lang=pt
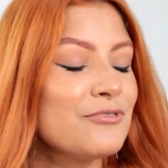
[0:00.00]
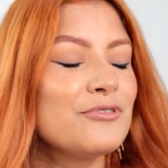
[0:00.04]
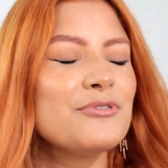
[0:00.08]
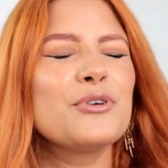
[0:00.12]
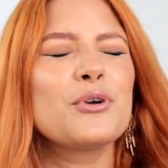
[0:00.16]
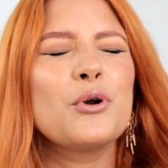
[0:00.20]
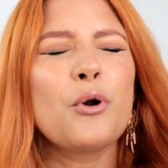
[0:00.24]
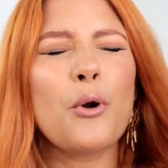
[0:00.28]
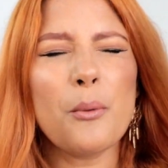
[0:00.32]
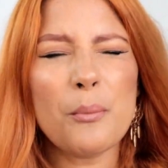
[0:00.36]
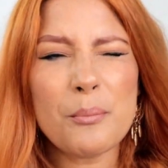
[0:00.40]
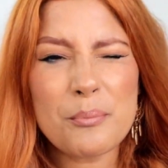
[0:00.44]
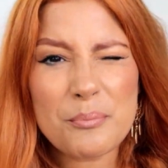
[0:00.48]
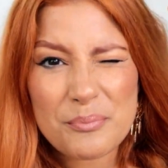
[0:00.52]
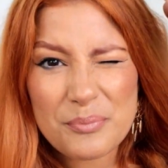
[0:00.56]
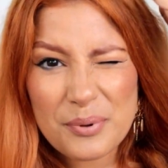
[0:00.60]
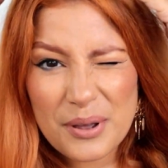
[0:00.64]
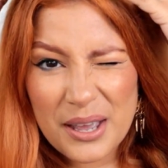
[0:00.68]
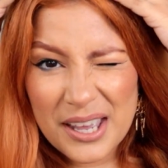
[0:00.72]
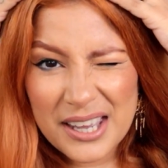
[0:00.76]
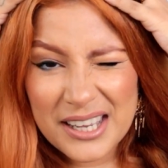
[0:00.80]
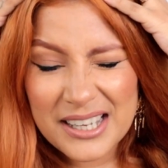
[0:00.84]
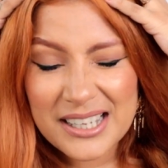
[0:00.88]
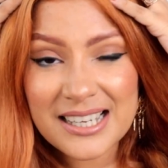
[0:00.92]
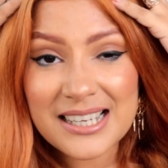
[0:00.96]
Ficou
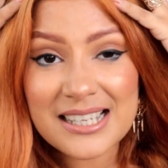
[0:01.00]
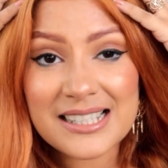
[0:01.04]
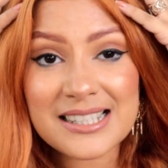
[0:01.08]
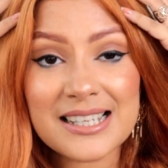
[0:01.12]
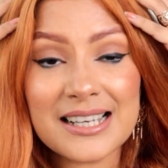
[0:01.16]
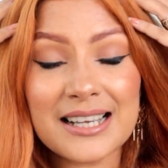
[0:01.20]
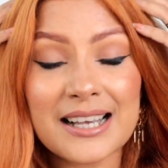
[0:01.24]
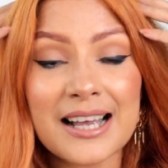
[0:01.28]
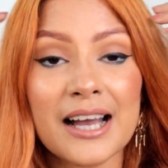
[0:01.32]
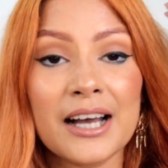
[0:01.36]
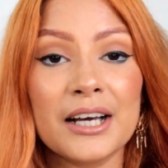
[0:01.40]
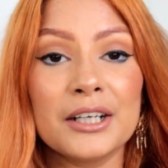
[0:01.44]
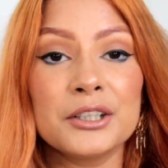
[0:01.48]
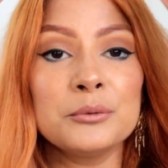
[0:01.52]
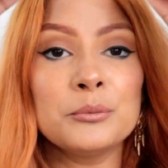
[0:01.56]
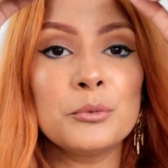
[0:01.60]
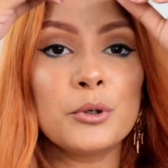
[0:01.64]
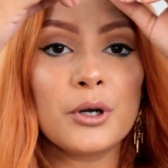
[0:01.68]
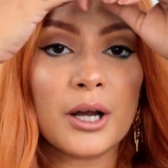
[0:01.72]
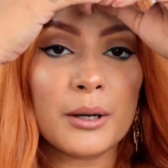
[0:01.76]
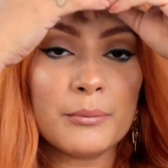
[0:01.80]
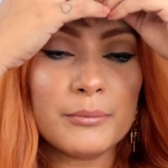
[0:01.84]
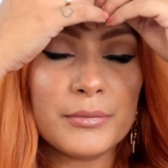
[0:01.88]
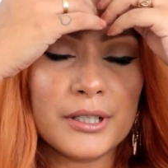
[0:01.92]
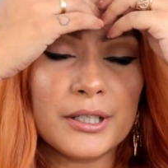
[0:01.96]
bem ressecado o meu
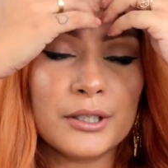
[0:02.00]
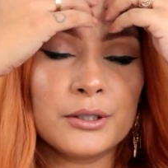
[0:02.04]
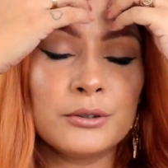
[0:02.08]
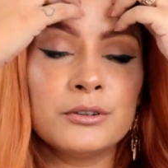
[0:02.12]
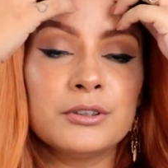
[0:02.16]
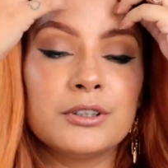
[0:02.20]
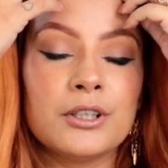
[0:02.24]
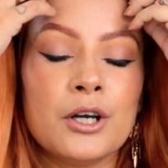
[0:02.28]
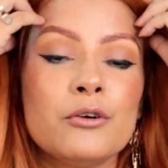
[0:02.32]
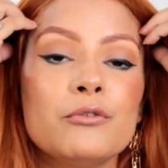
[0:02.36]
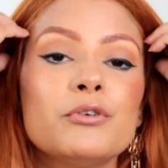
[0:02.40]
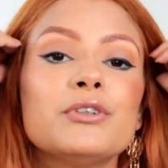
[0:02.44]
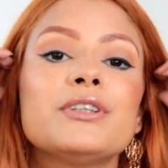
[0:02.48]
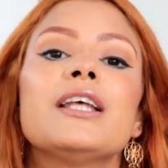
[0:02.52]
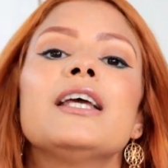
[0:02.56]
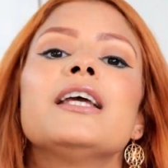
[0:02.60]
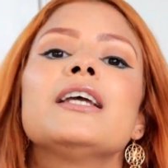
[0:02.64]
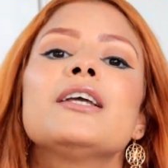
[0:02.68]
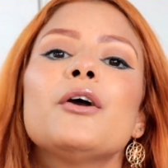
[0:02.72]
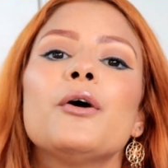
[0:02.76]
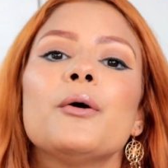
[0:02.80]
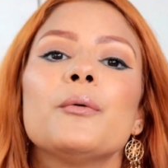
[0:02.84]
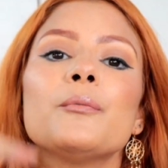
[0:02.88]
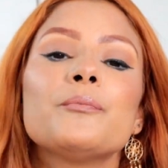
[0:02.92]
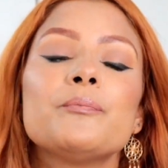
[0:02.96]
cabelo, então eu vou ter
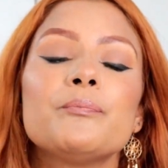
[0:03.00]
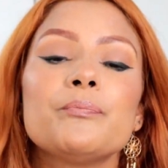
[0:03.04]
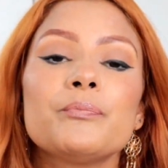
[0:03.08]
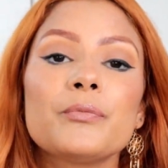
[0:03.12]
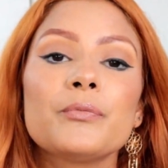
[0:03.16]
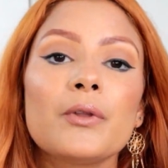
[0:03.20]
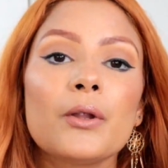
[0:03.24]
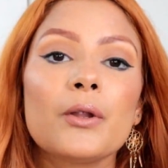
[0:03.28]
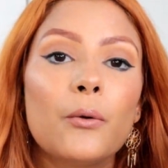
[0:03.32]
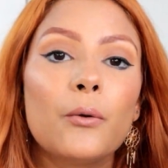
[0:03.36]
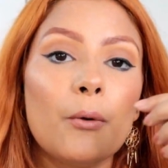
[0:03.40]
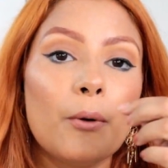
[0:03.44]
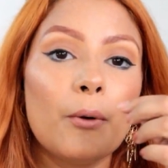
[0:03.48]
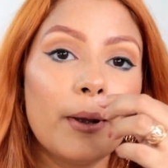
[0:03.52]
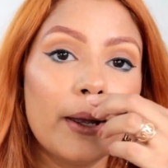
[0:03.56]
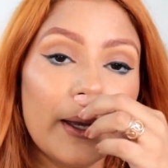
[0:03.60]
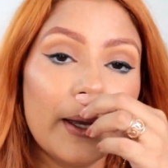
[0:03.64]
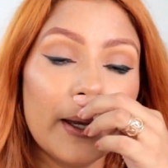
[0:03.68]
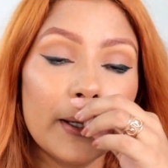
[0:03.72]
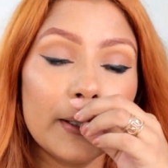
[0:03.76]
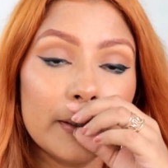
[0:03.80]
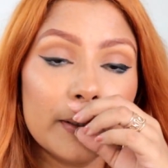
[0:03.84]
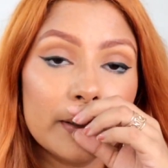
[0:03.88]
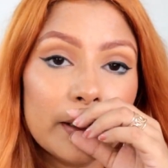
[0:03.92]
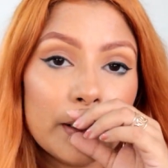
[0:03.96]
que, ó, correr
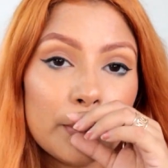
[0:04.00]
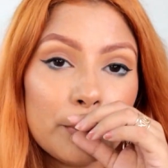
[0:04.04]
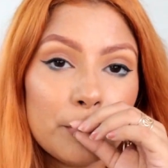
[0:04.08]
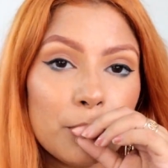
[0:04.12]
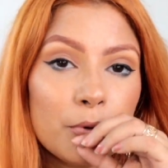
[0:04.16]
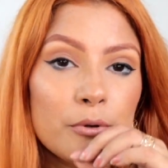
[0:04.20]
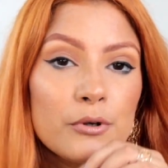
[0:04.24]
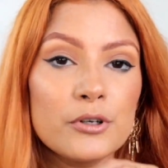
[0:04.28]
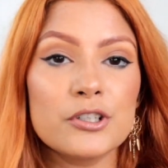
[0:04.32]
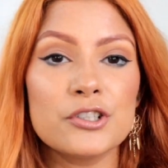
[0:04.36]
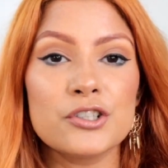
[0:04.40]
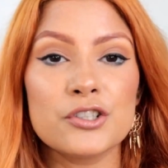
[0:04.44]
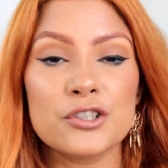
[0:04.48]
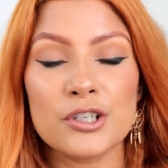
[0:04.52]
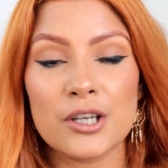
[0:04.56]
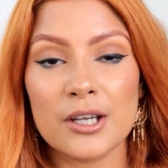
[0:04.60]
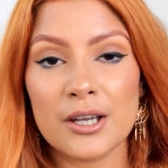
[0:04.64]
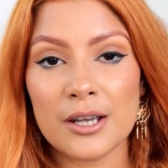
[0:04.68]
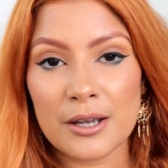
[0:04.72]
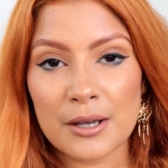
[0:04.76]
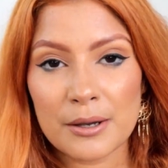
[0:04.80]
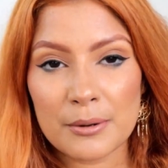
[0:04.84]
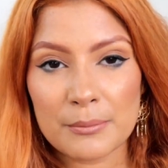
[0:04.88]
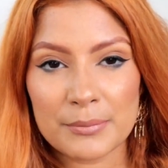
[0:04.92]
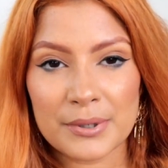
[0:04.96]
aí depois
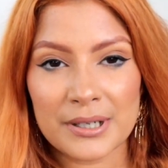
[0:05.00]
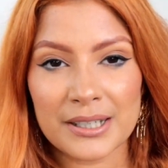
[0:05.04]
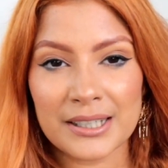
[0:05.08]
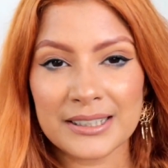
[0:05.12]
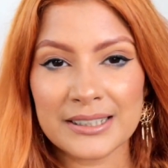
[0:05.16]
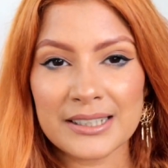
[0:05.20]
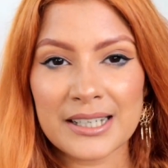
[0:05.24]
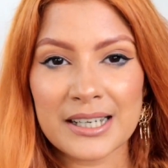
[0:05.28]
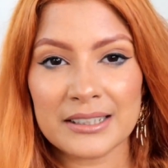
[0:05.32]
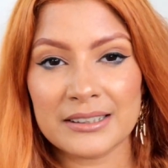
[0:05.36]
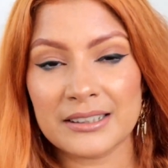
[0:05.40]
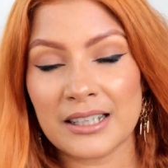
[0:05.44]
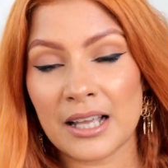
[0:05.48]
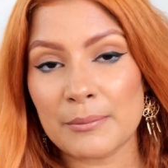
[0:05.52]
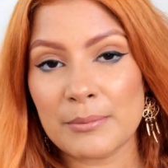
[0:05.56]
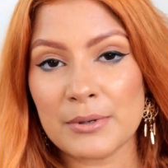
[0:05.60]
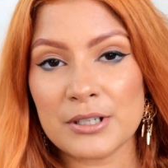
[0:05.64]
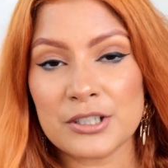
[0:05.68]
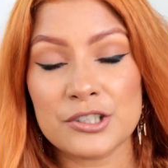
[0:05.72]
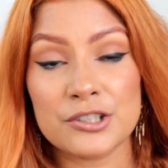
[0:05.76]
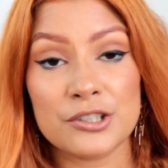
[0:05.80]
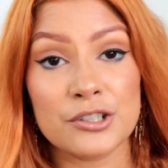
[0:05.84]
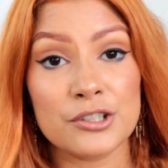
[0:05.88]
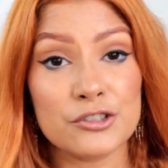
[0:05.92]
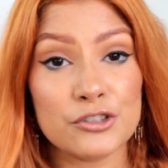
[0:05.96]
pra hidratar
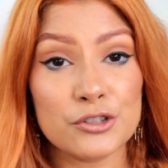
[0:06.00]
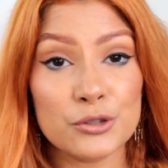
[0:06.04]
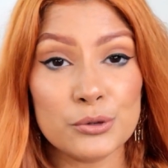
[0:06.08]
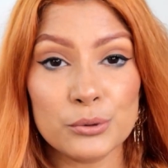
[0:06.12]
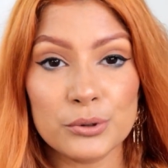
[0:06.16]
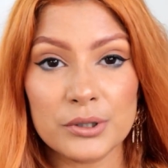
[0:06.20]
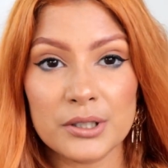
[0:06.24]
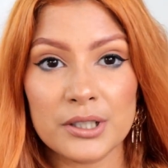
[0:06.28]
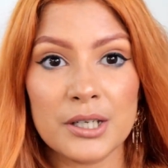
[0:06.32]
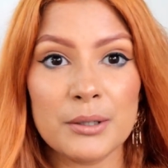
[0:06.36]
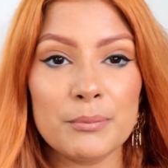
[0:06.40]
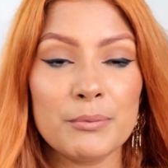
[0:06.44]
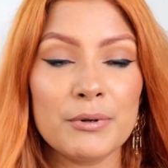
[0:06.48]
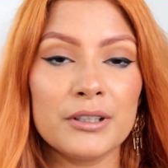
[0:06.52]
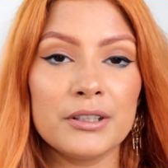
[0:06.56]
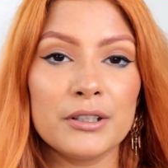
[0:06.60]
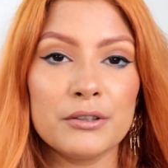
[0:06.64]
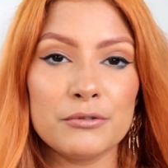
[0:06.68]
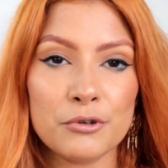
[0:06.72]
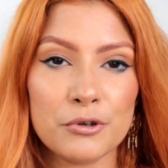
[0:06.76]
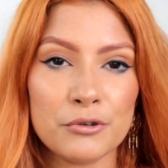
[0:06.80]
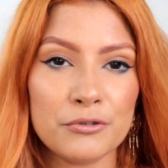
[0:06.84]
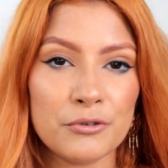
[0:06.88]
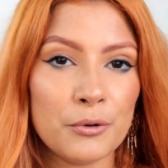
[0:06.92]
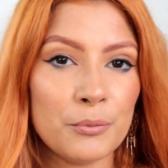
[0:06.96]
bastante, nutrir, pra
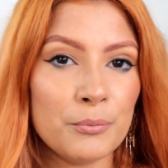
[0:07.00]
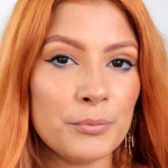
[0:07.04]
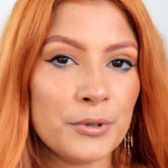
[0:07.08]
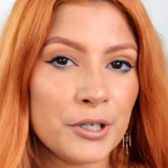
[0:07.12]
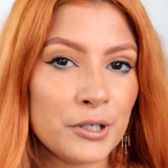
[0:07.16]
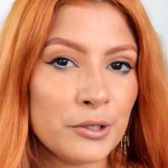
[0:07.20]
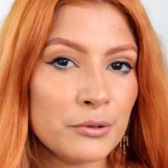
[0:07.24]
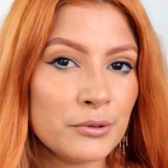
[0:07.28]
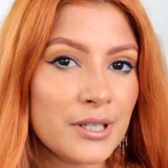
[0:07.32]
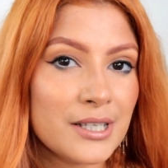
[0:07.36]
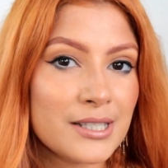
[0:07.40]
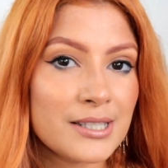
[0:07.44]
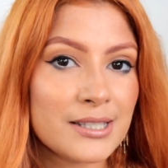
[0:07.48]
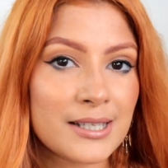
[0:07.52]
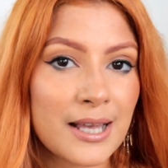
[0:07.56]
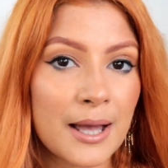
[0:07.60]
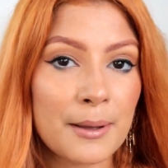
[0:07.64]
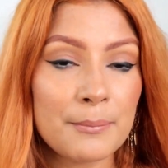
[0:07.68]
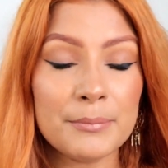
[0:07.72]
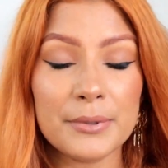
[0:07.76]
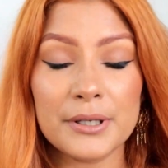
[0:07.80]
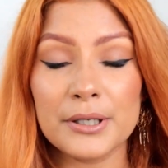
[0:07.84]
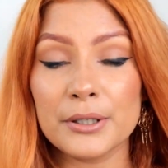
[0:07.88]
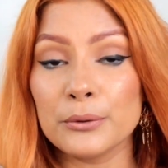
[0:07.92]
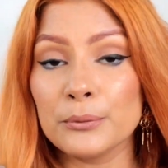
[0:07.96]
devolver o brilho desse
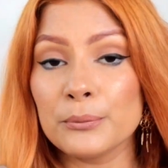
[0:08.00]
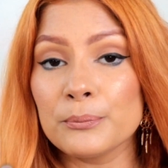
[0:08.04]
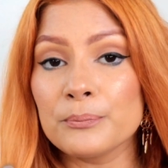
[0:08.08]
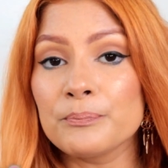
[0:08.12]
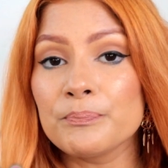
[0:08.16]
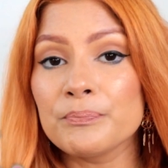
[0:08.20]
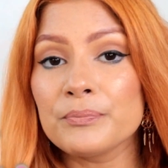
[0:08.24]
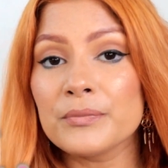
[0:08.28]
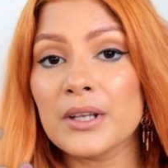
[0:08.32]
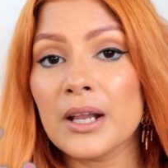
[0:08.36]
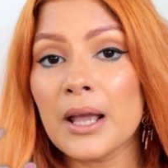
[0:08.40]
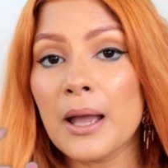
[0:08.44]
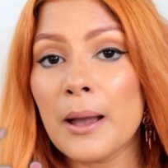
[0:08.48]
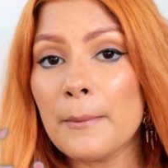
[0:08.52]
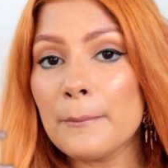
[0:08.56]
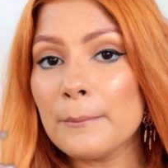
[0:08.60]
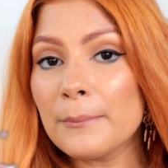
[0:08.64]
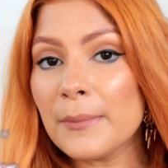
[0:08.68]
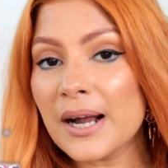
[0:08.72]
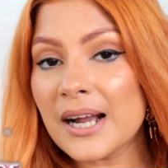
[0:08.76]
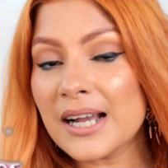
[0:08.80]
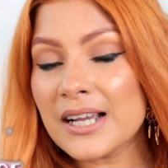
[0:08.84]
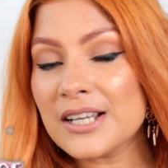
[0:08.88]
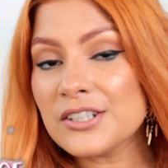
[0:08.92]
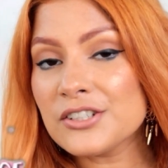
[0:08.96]
cabelo.
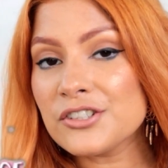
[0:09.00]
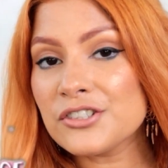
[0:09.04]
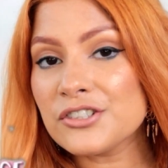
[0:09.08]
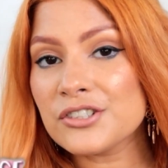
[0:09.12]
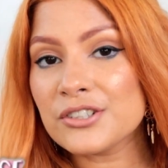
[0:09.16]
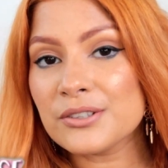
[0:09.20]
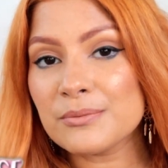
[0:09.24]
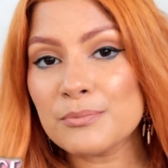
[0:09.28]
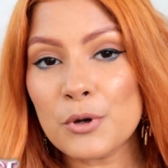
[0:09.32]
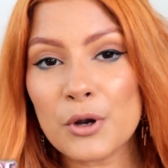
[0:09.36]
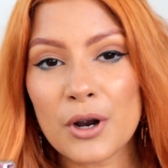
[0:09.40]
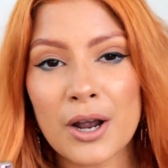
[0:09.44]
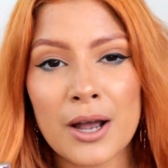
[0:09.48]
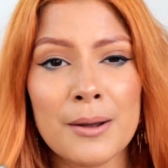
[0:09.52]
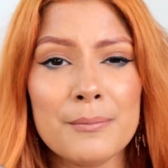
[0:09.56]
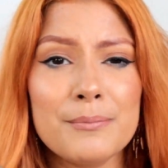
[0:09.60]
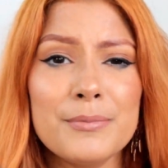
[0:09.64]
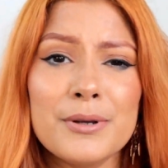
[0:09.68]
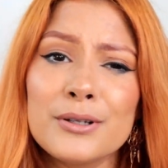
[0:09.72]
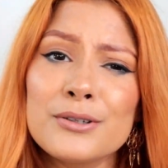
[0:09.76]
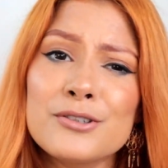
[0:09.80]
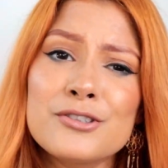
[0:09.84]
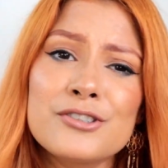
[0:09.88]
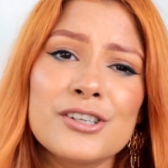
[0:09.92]
Mas meu cabelo,